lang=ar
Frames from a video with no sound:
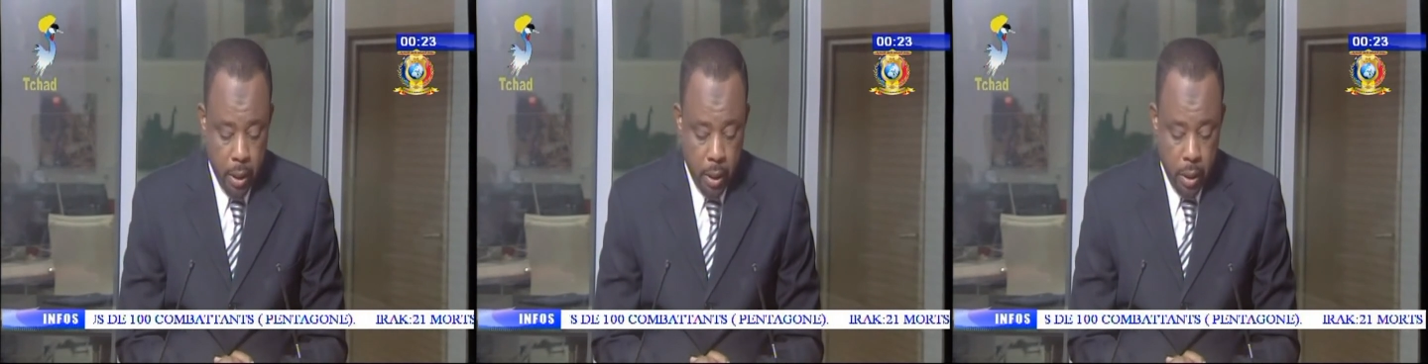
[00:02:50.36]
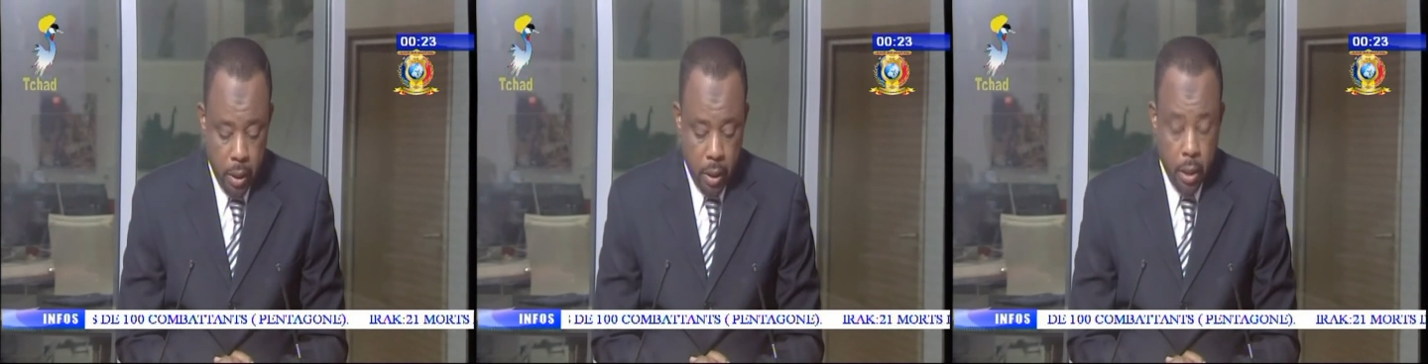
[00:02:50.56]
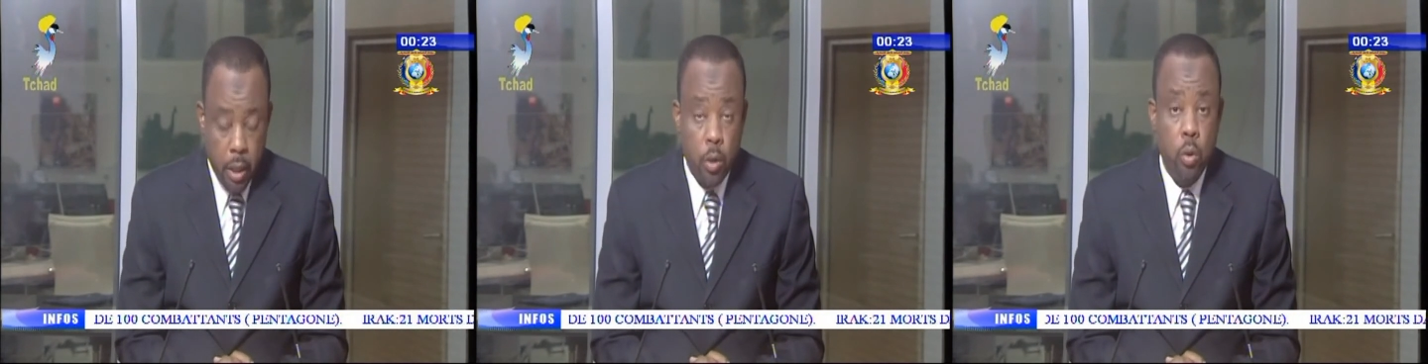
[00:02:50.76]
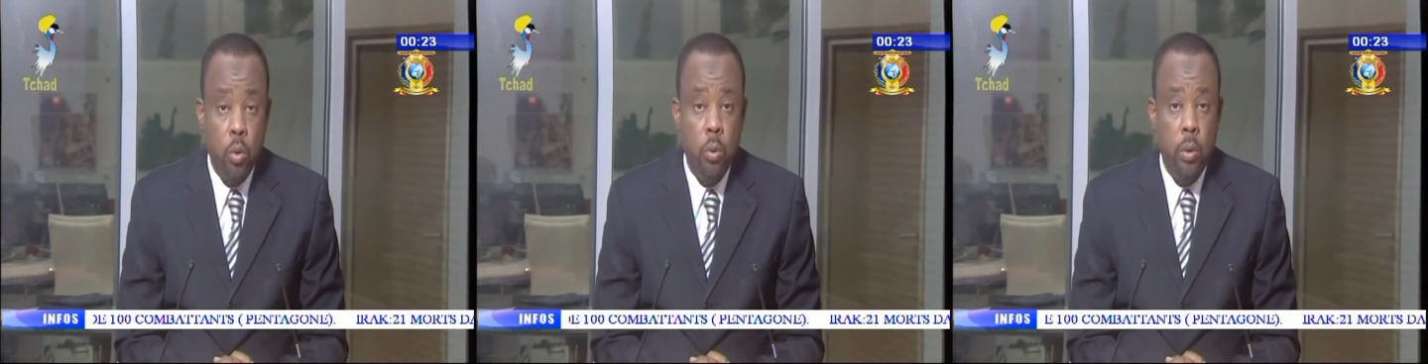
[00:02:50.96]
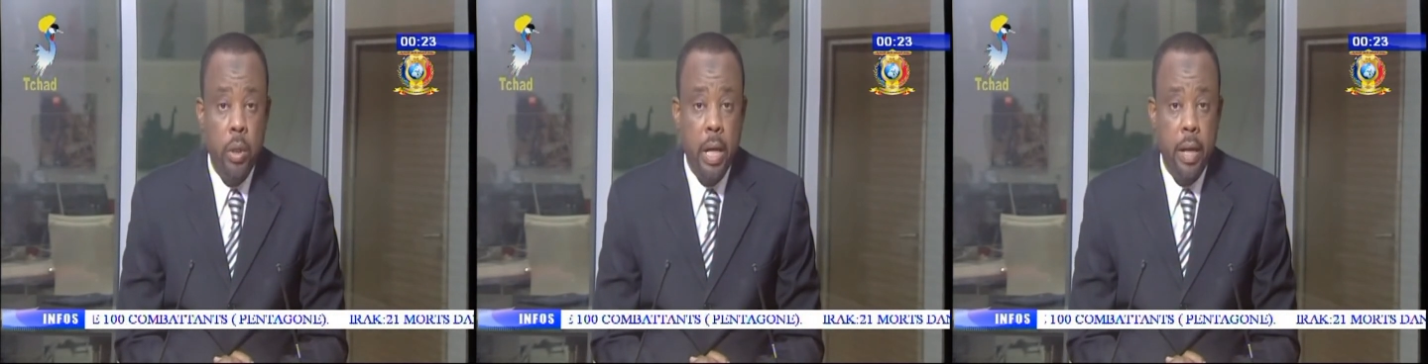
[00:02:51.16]

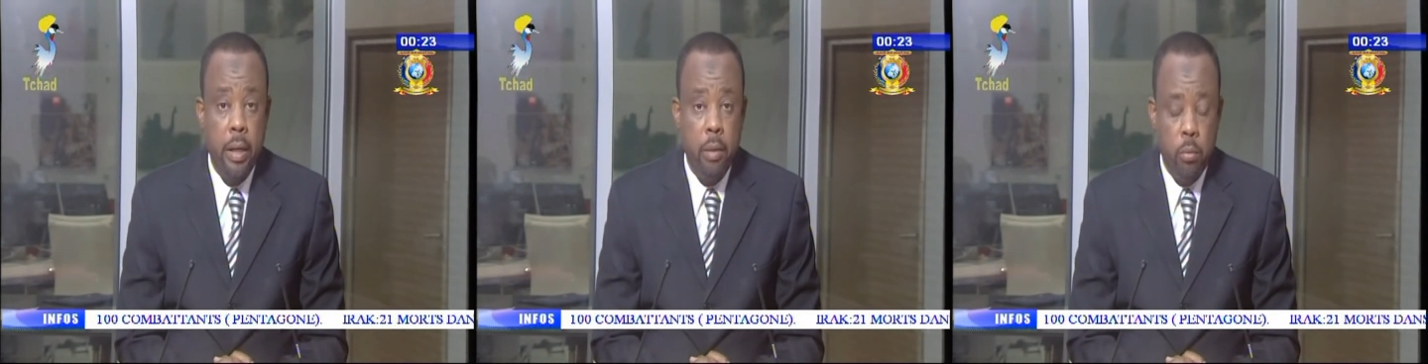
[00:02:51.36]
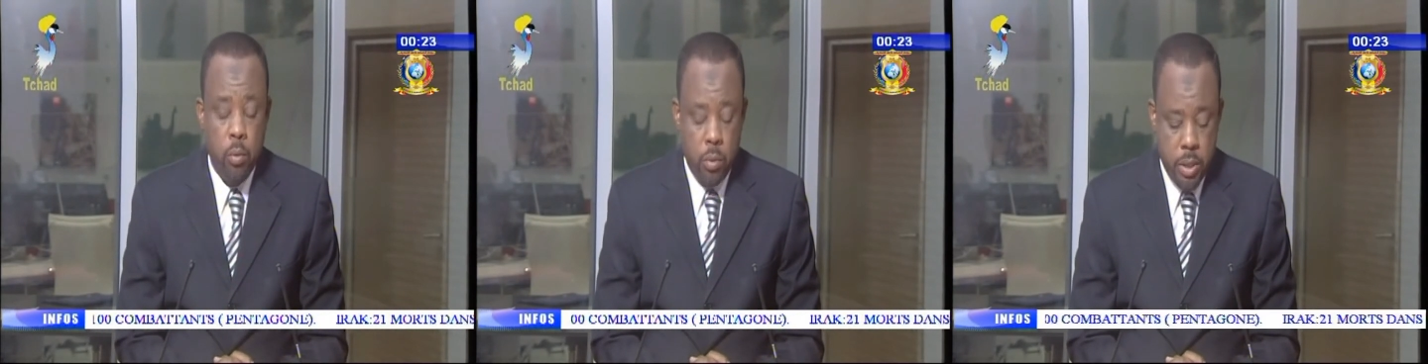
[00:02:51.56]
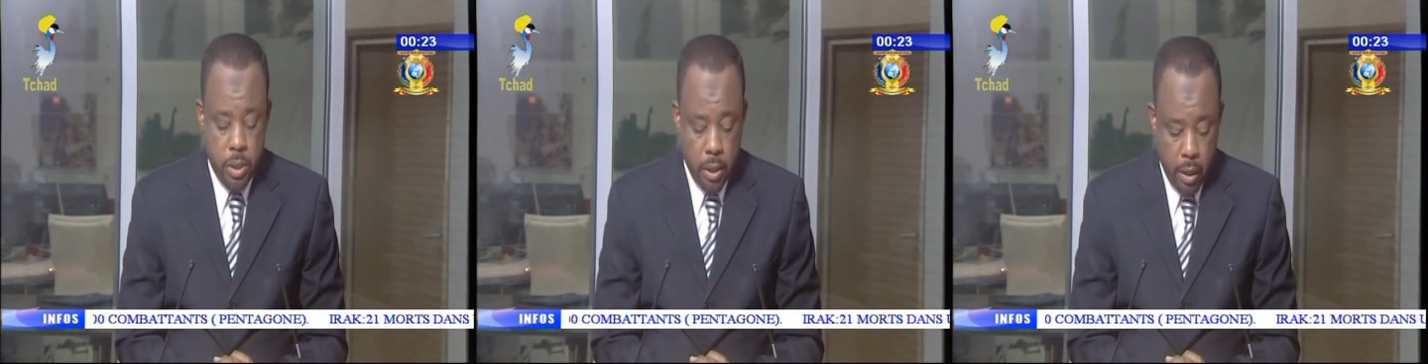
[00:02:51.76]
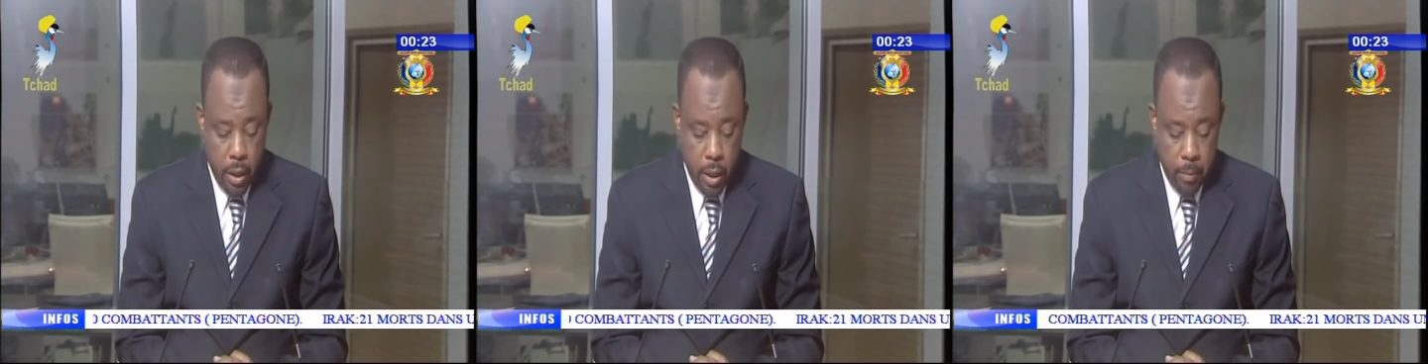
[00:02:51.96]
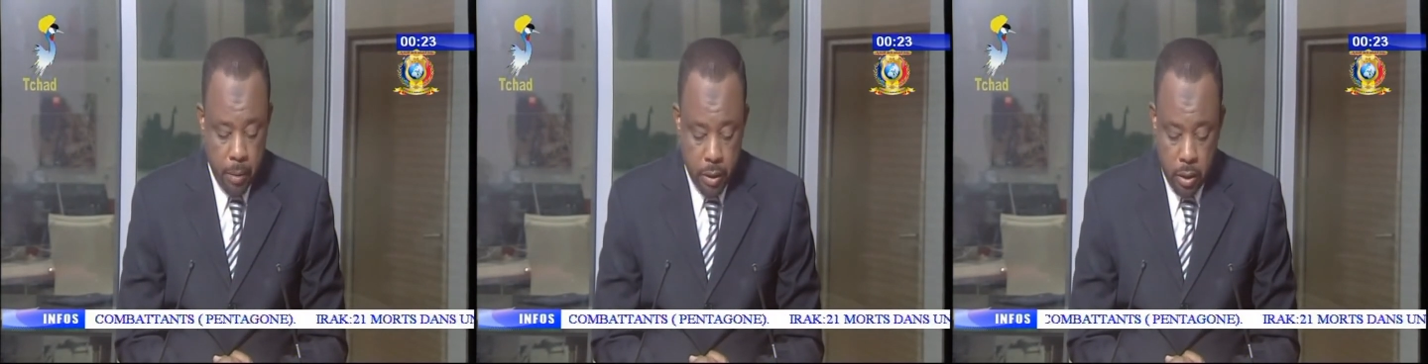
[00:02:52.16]
الكل يعلم
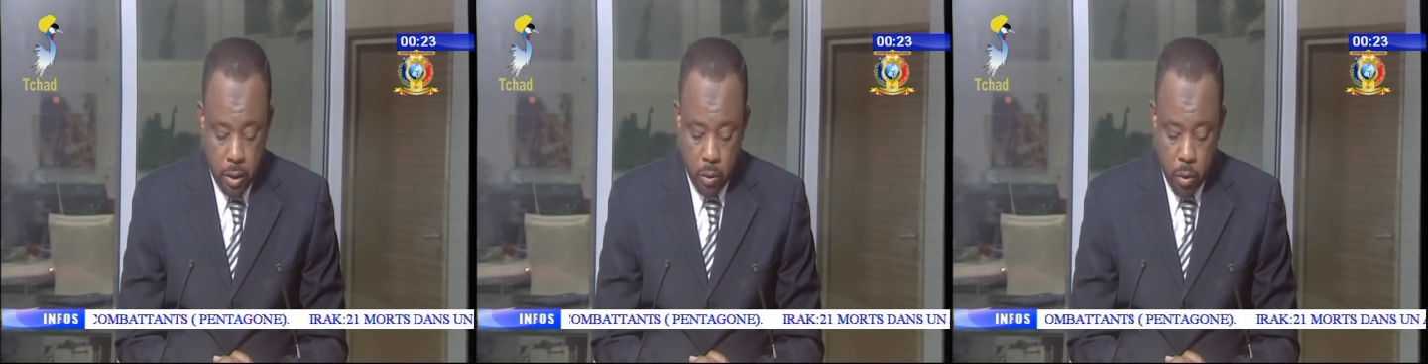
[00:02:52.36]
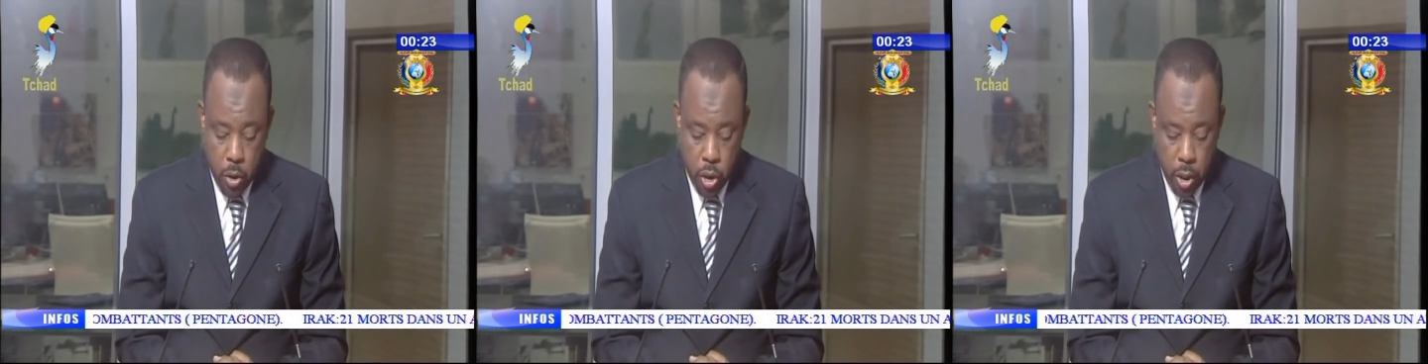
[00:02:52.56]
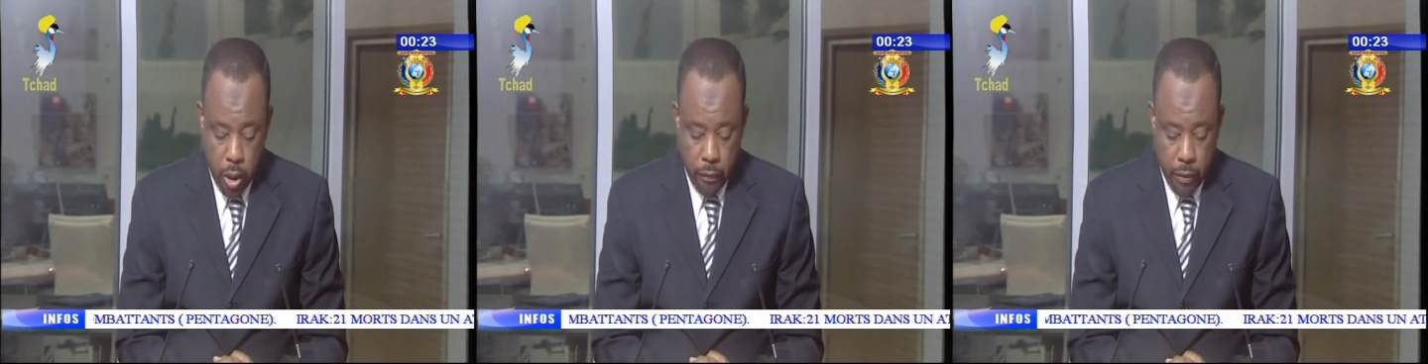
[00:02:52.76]
استقامة وشرف